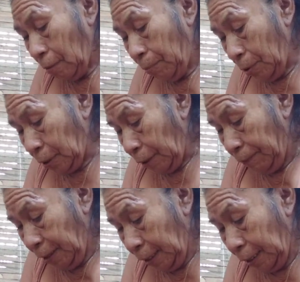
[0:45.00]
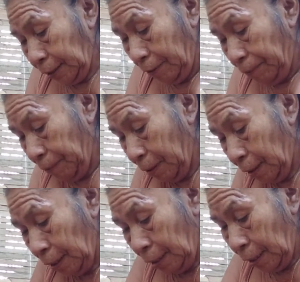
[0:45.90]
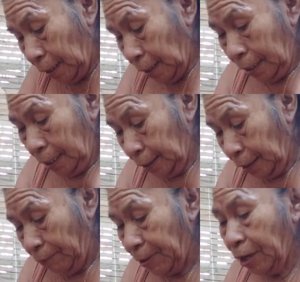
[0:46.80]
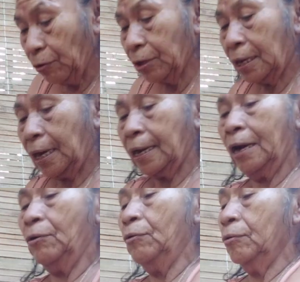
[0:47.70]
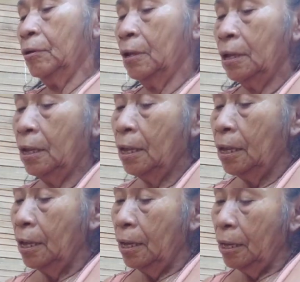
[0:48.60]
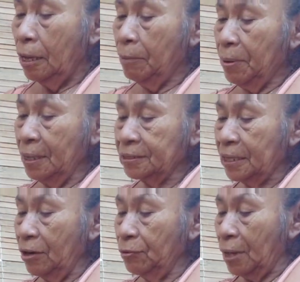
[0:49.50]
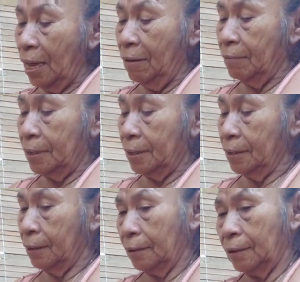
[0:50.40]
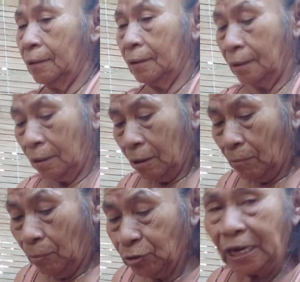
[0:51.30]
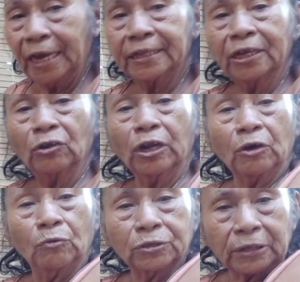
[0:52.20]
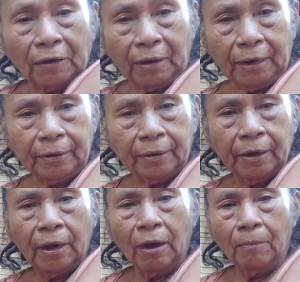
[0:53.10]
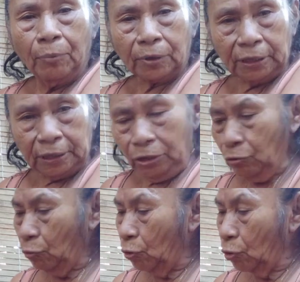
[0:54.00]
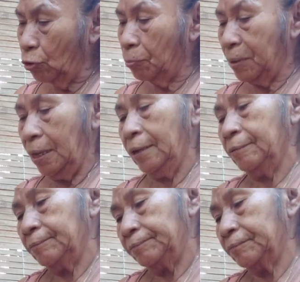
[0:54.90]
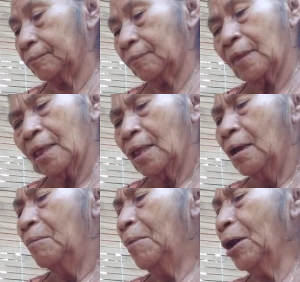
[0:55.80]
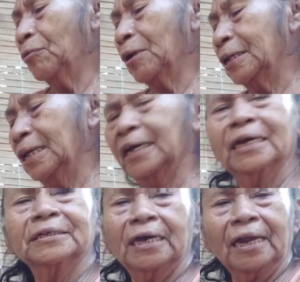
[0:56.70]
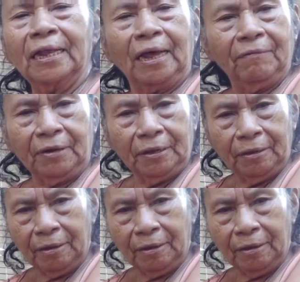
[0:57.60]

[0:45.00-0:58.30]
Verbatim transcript: porque fíjense este, este fresco de carao es bien saludable mucha gente no le gusta ¿va? porque tiene un olor bien bueno unas dicen que es agradable